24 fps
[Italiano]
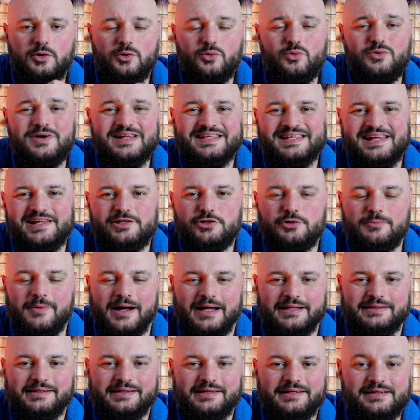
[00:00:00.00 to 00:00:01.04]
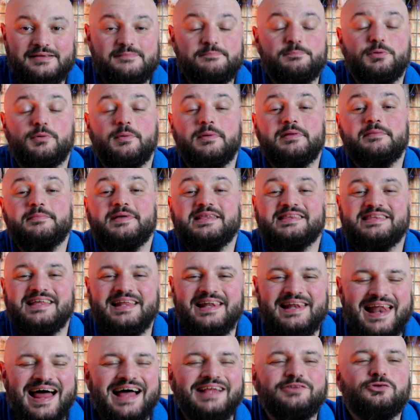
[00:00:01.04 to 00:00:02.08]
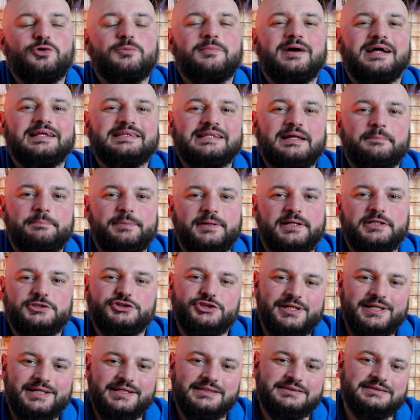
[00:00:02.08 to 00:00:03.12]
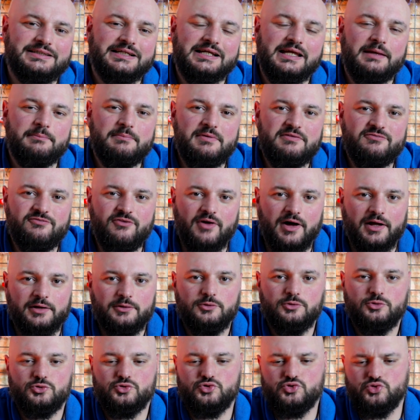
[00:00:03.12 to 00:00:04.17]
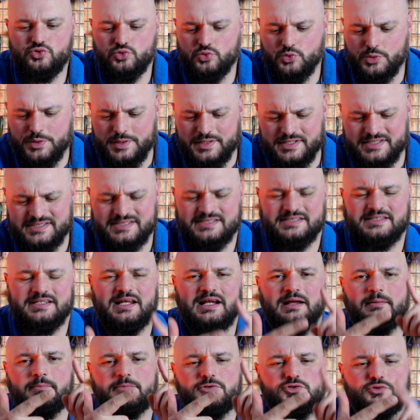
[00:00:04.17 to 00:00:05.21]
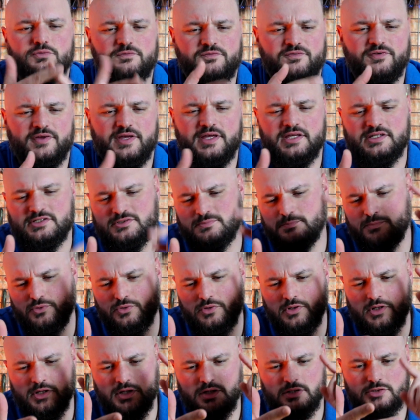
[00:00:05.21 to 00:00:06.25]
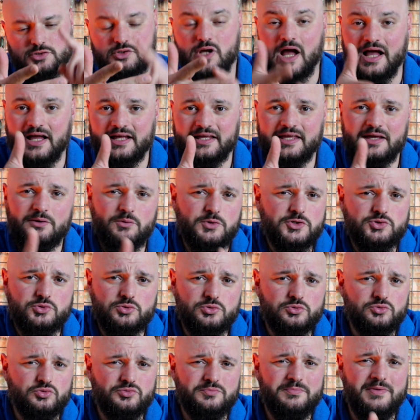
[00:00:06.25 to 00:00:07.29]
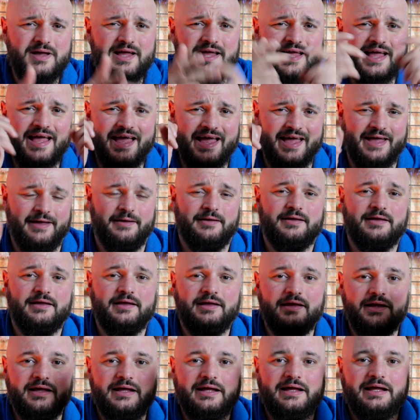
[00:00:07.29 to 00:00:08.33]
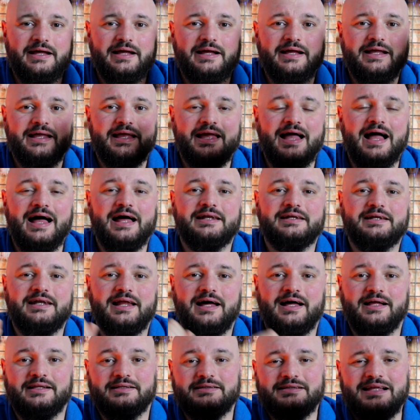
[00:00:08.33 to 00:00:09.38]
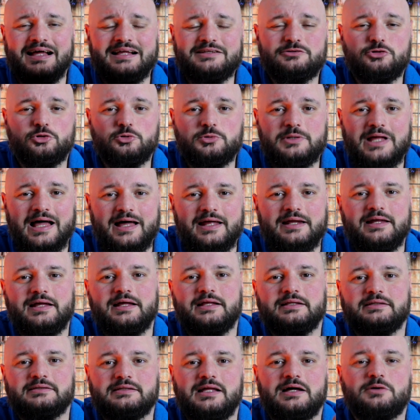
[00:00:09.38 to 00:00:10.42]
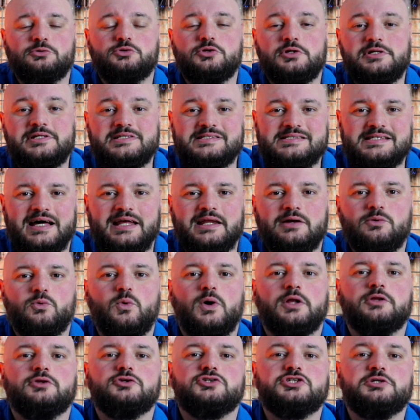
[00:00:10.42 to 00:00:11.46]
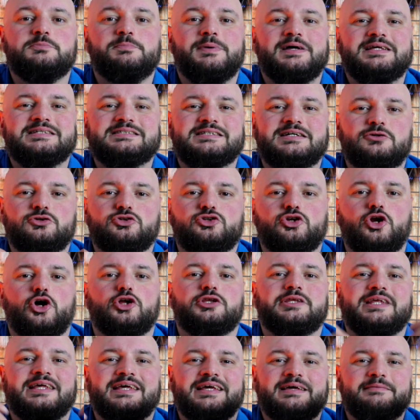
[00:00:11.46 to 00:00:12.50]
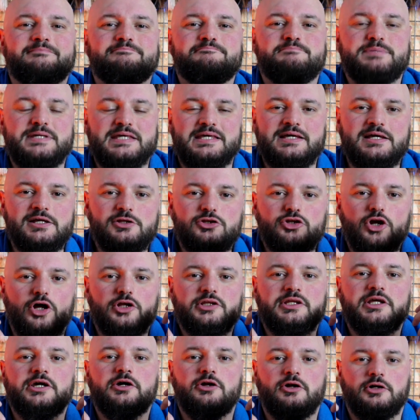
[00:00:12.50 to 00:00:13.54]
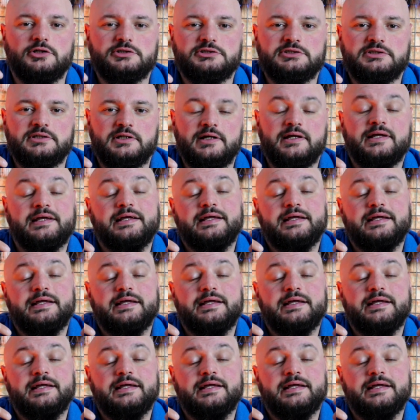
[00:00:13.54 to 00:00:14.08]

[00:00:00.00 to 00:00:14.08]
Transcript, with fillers: Una delle domande, probabilmente la domanda per eccellenza che mi fanno su Instagram, su Facebook, anche qui su YouTube è canna da trotarea da utilizzare quando si pescano trote big, trote grosse.